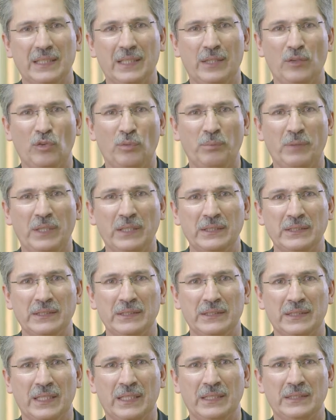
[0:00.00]
en el
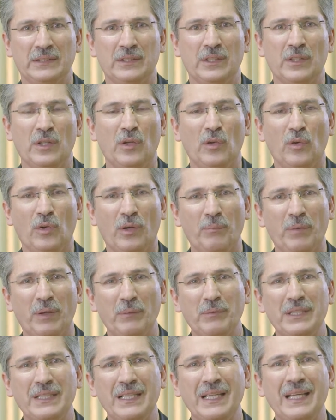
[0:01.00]
2016, lo que
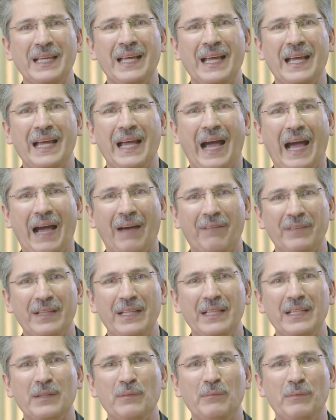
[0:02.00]
permite
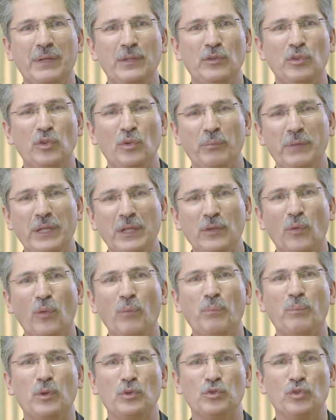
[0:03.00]
abrir 21 mil
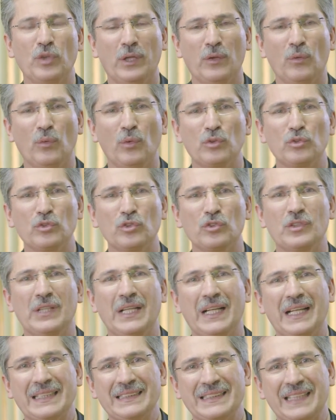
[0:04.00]
cupos en cursos
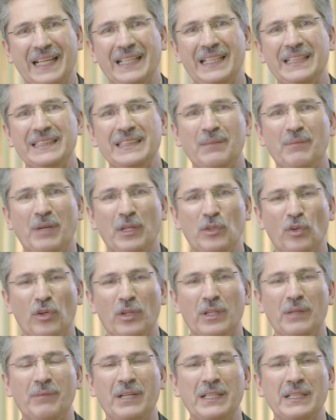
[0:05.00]
de las áreas de
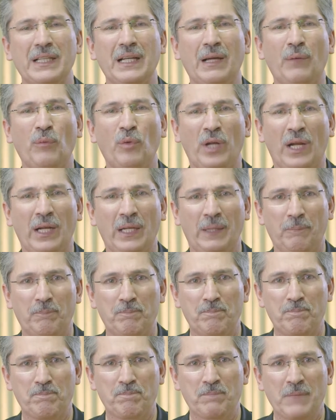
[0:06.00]
mayor demanda laboral.
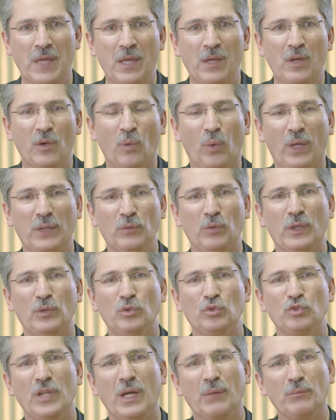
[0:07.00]
Cuando
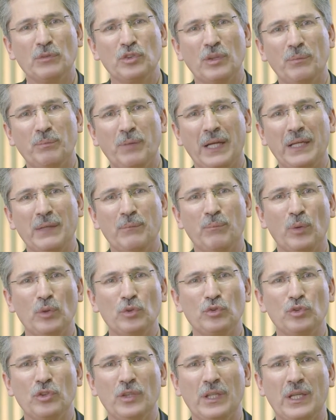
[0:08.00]
anunciamos el plan
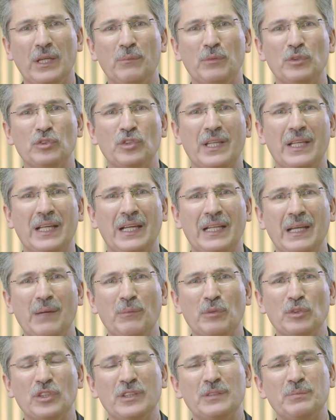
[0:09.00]
Impulso dijimos que
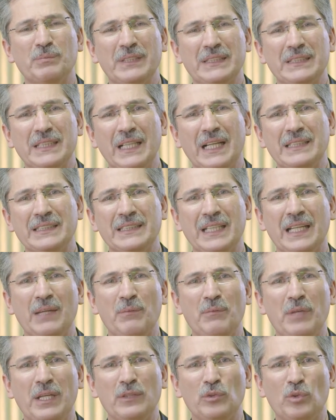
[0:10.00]
daríamos especial
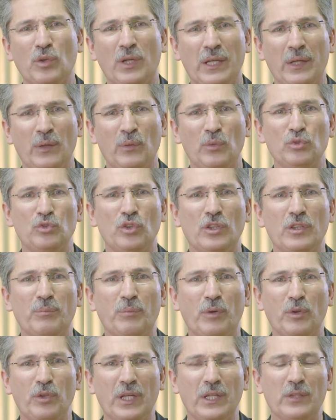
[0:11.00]
seguimiento a la ejecución de
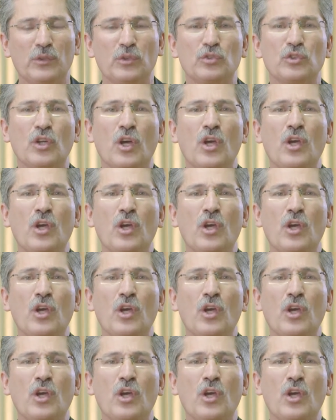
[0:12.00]
proyectos